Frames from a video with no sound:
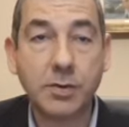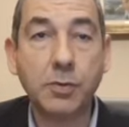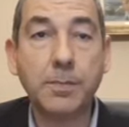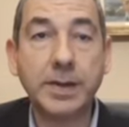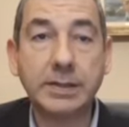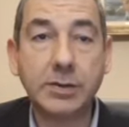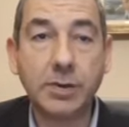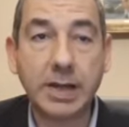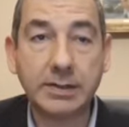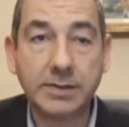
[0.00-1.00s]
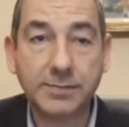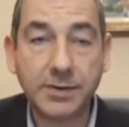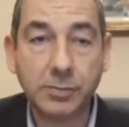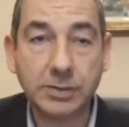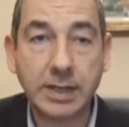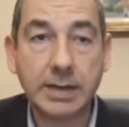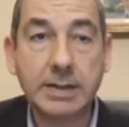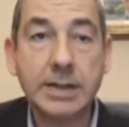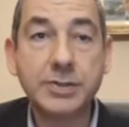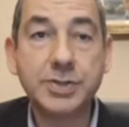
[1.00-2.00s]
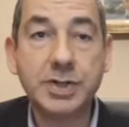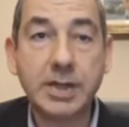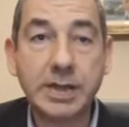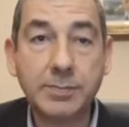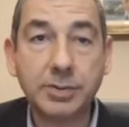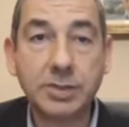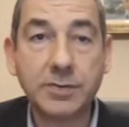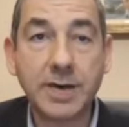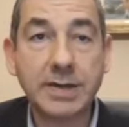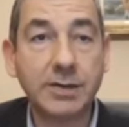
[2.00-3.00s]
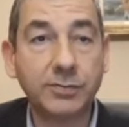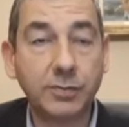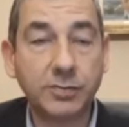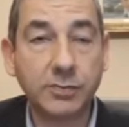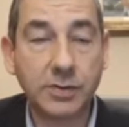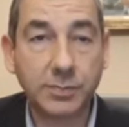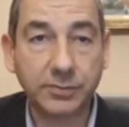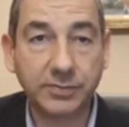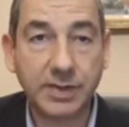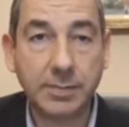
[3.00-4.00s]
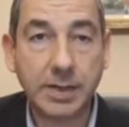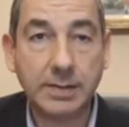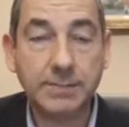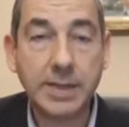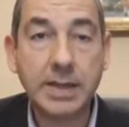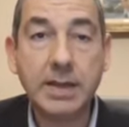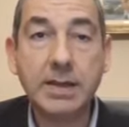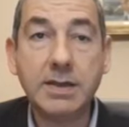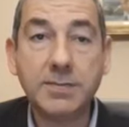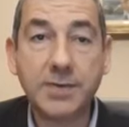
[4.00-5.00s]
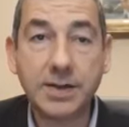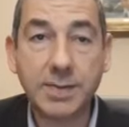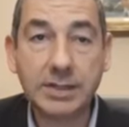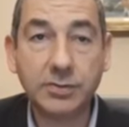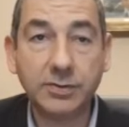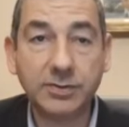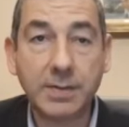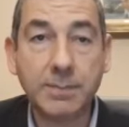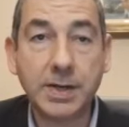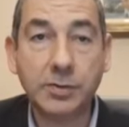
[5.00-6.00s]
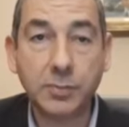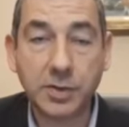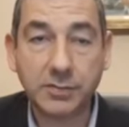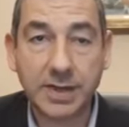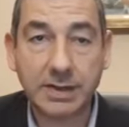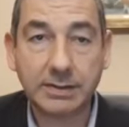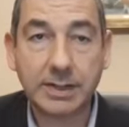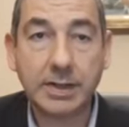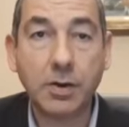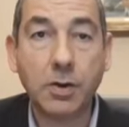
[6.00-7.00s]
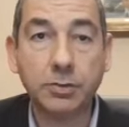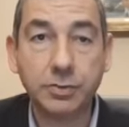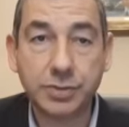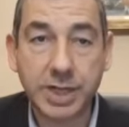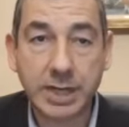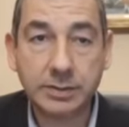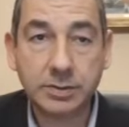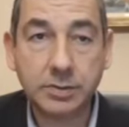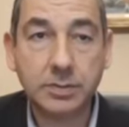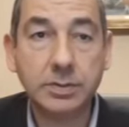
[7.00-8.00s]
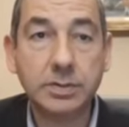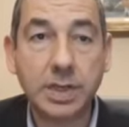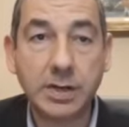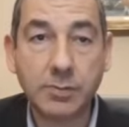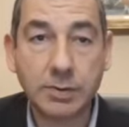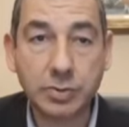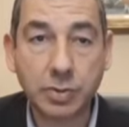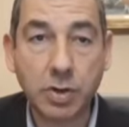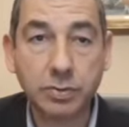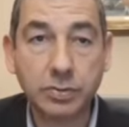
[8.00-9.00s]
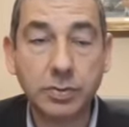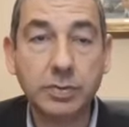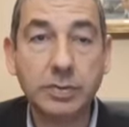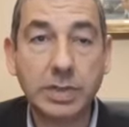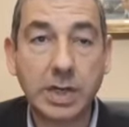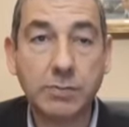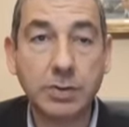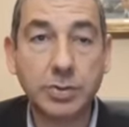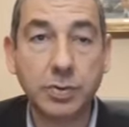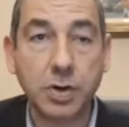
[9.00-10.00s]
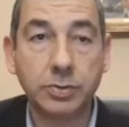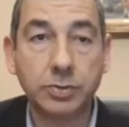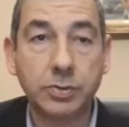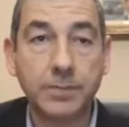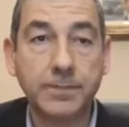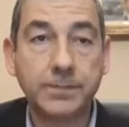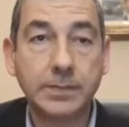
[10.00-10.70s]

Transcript: o particolare difficoltà cercheremo di trovare le soluzioni possibili. Il riferimento è sempre il numero verde 800 348 348